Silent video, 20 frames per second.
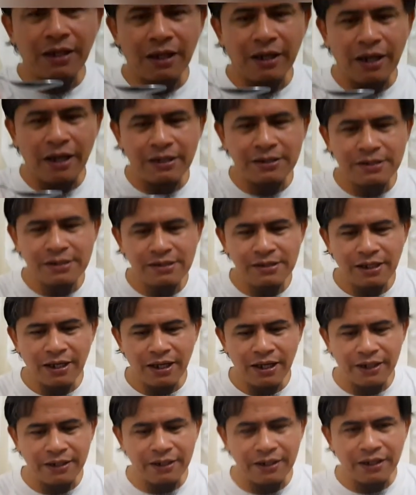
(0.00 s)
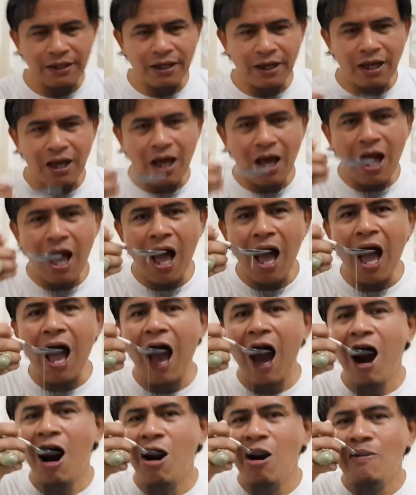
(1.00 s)
guys nah ini ya Hmm.
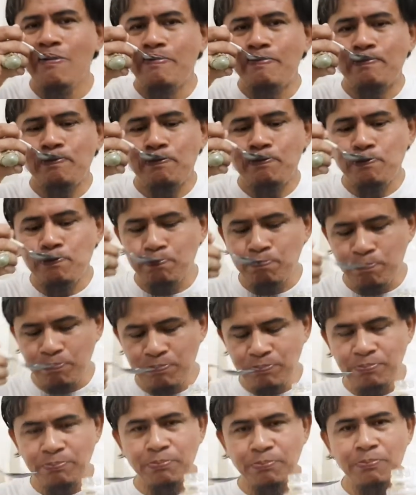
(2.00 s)
hmm.